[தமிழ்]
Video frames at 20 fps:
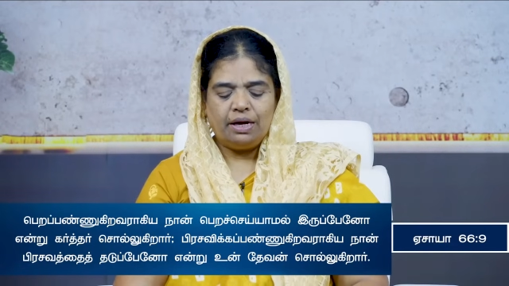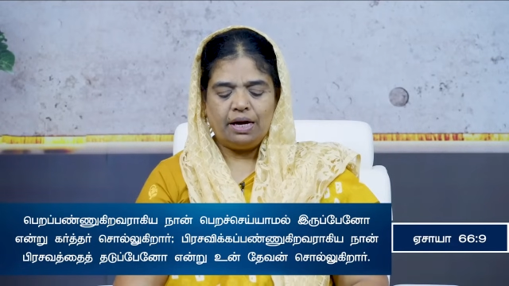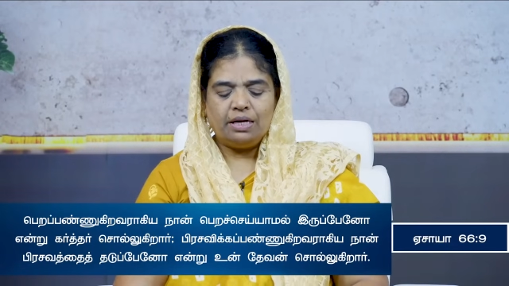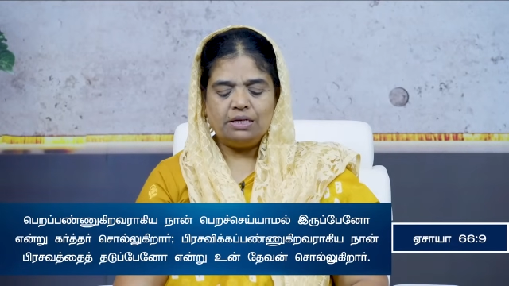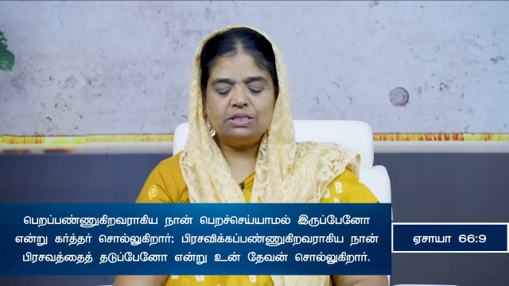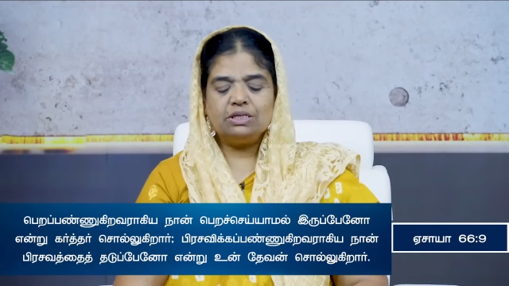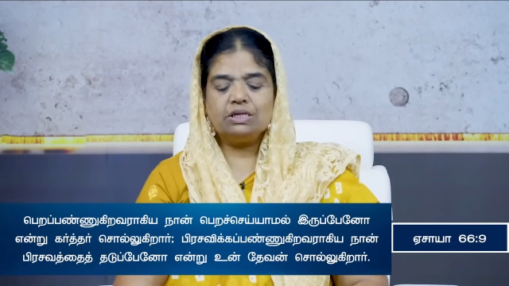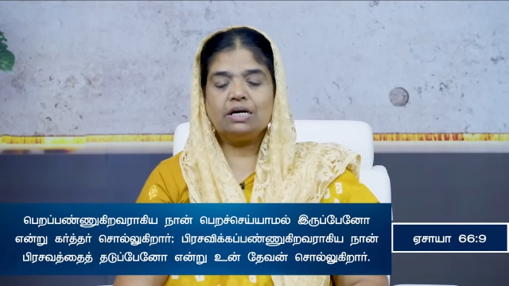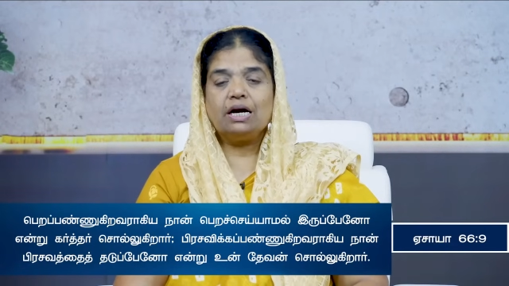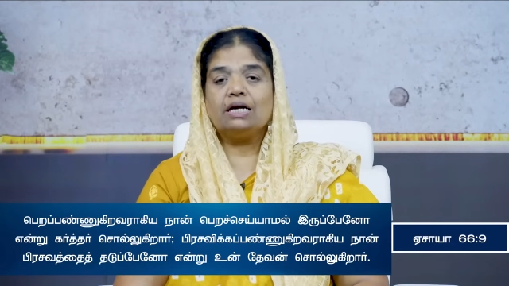
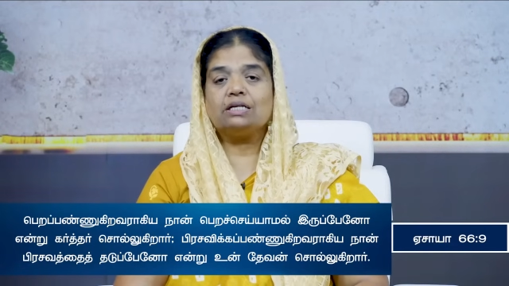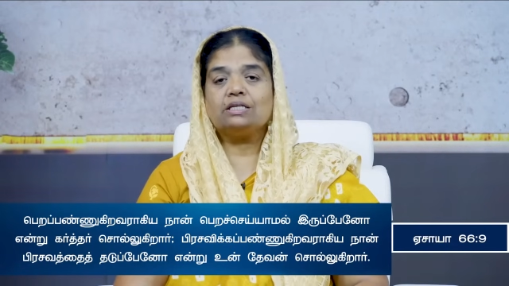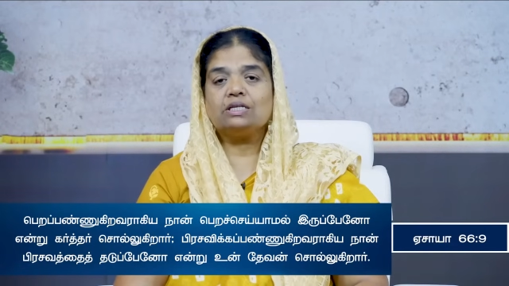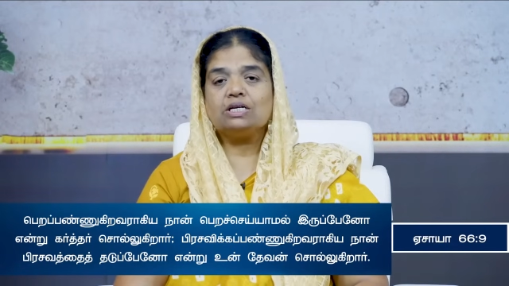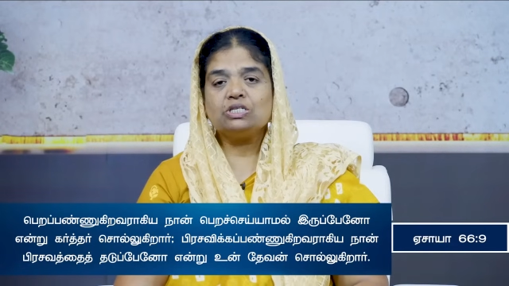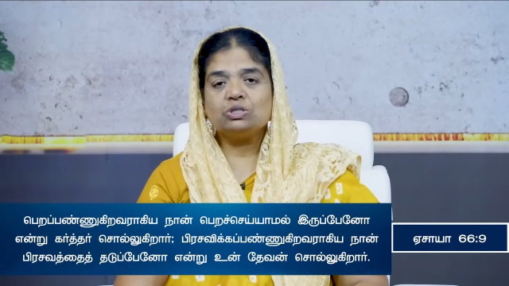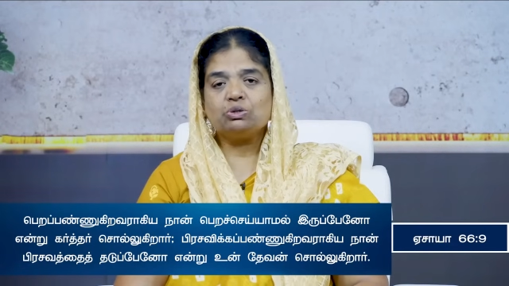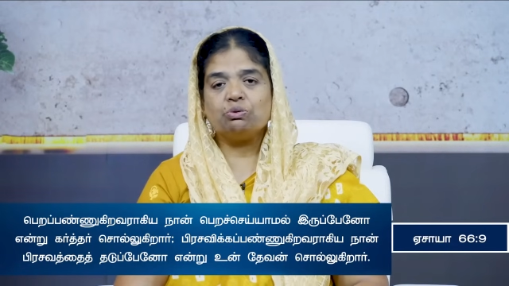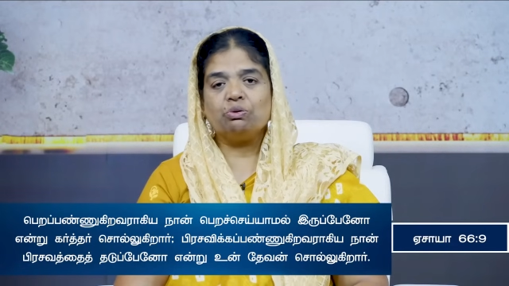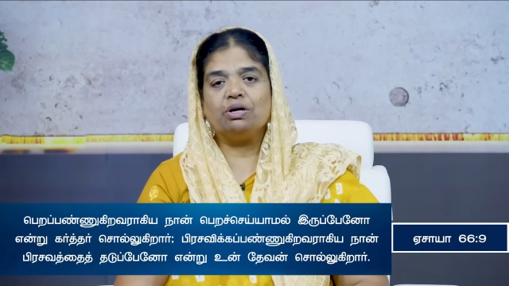என்று
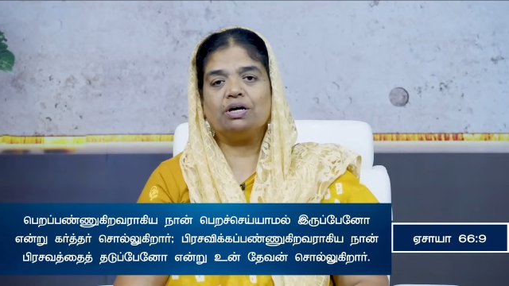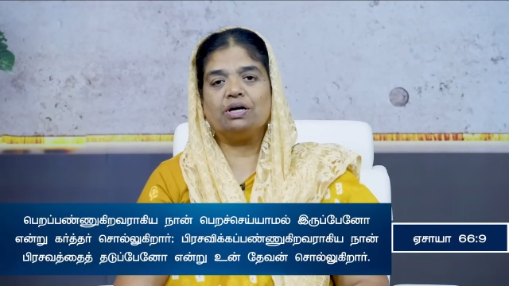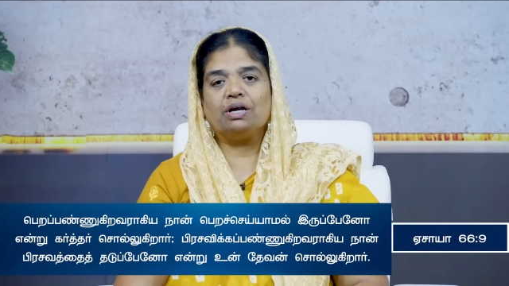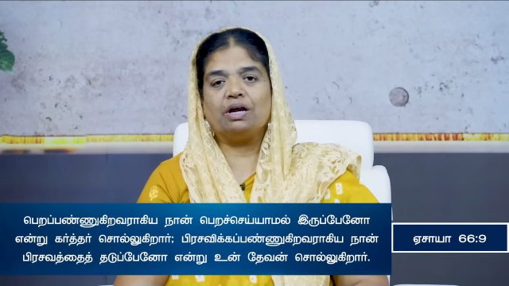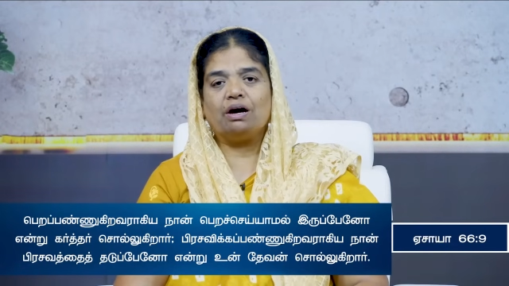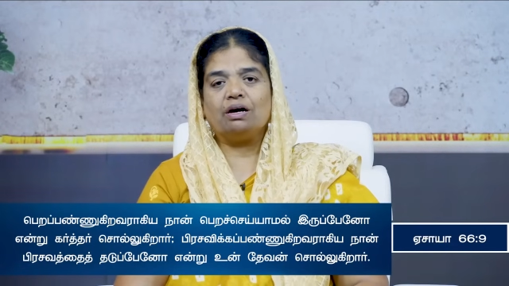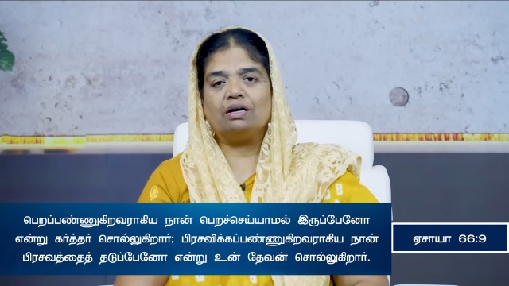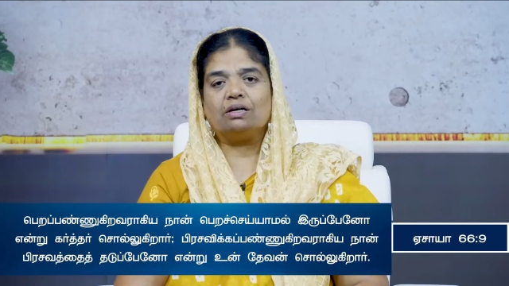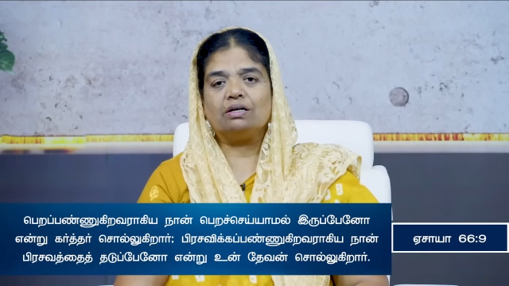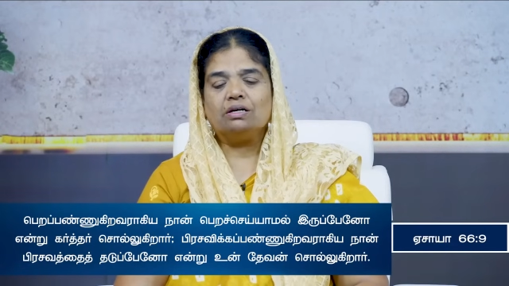கர்த்தர்
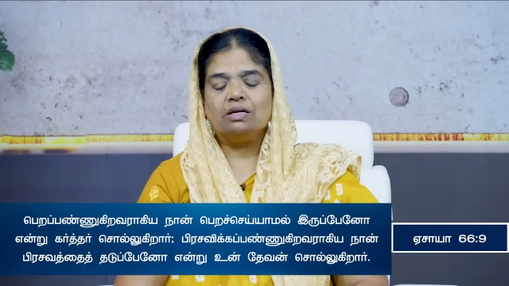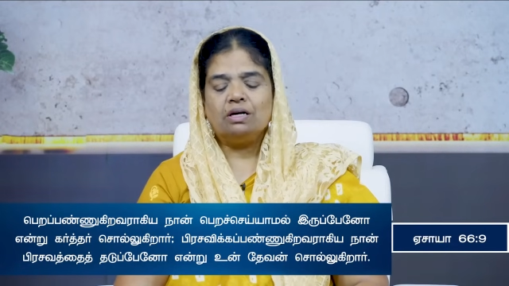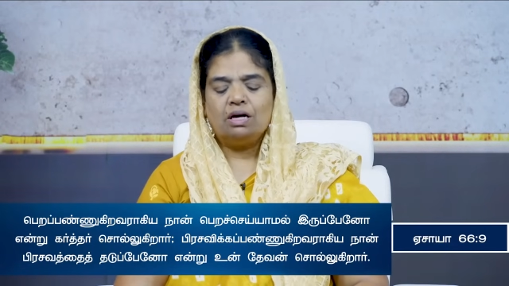சொல்லுகிறார்